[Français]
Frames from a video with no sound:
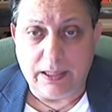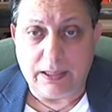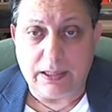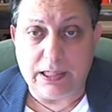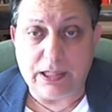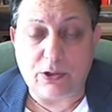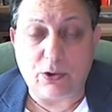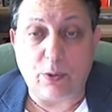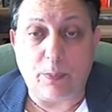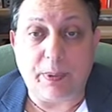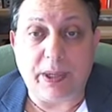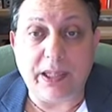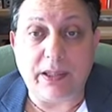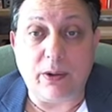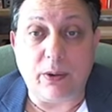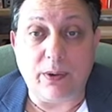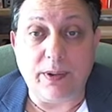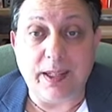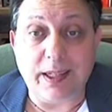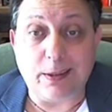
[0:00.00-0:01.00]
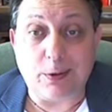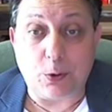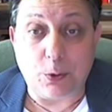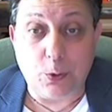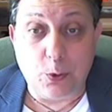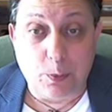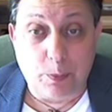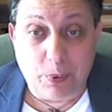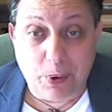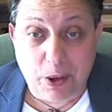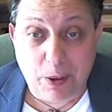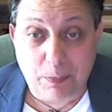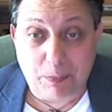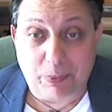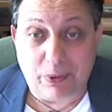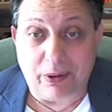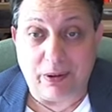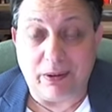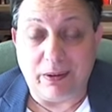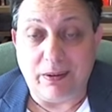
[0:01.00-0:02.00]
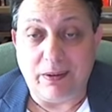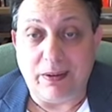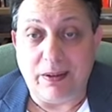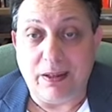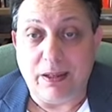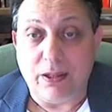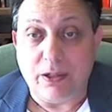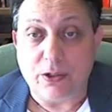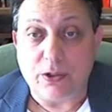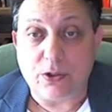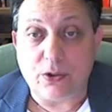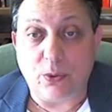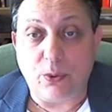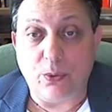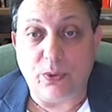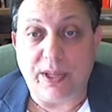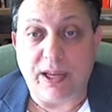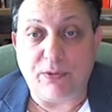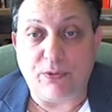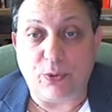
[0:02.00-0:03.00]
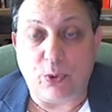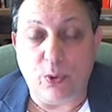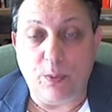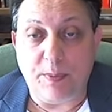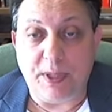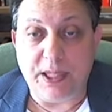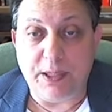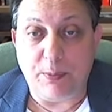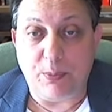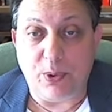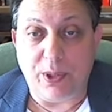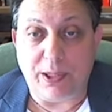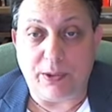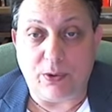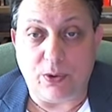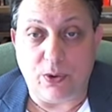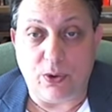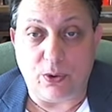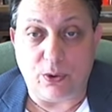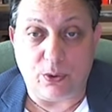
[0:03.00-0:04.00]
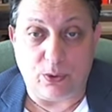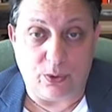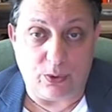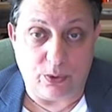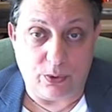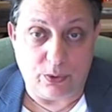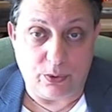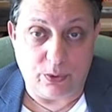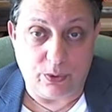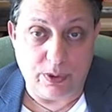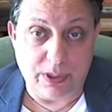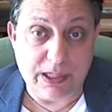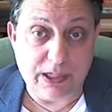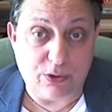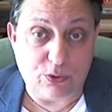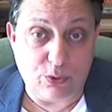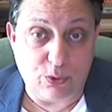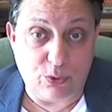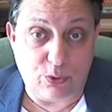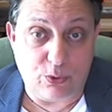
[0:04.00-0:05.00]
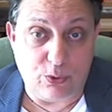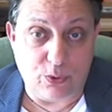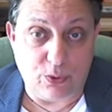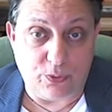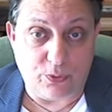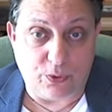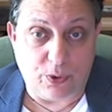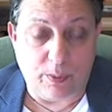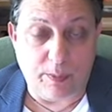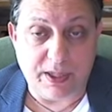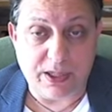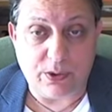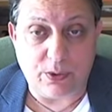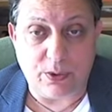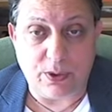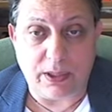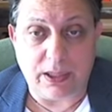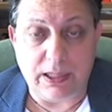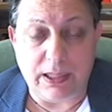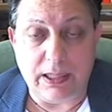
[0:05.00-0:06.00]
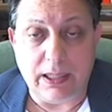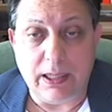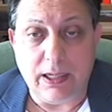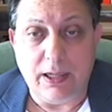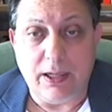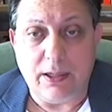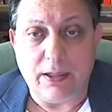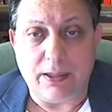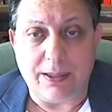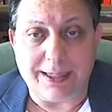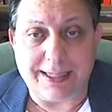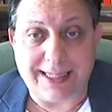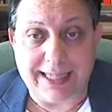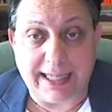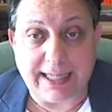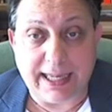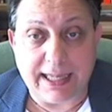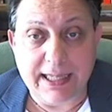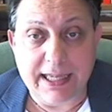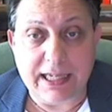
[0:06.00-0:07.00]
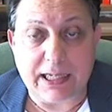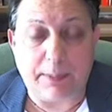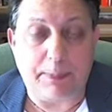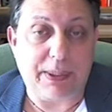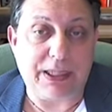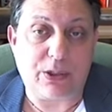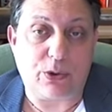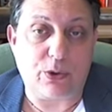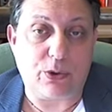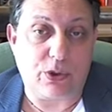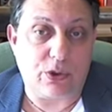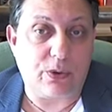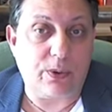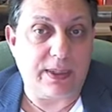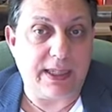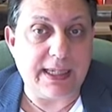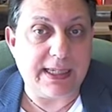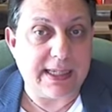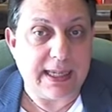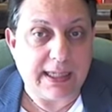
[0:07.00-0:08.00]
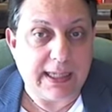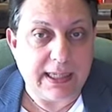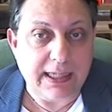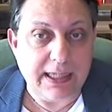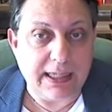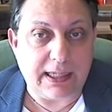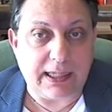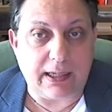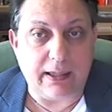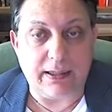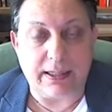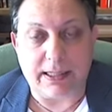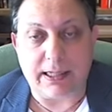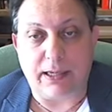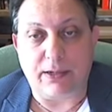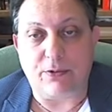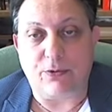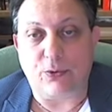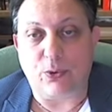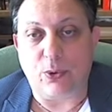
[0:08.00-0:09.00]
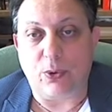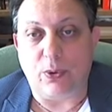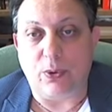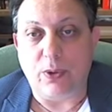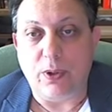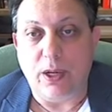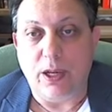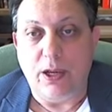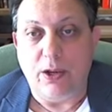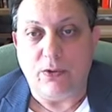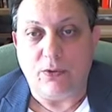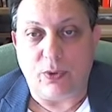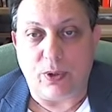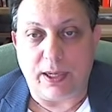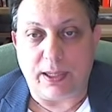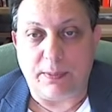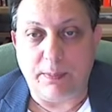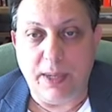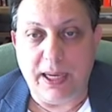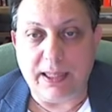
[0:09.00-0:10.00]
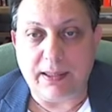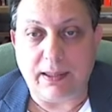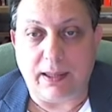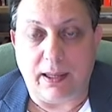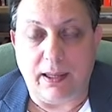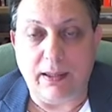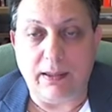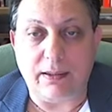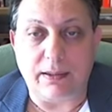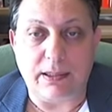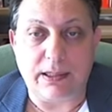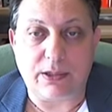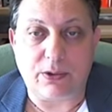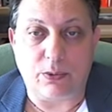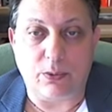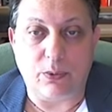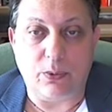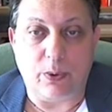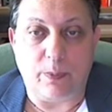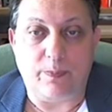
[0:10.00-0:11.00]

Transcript: qui se prétendent être du peuple sont d'affreux manipulateurs issus d'une franc-maçonnerie sataniques, parce que ce sont des sataniques, hein, ça il faut le faut l'admettre, hein, ils, sont,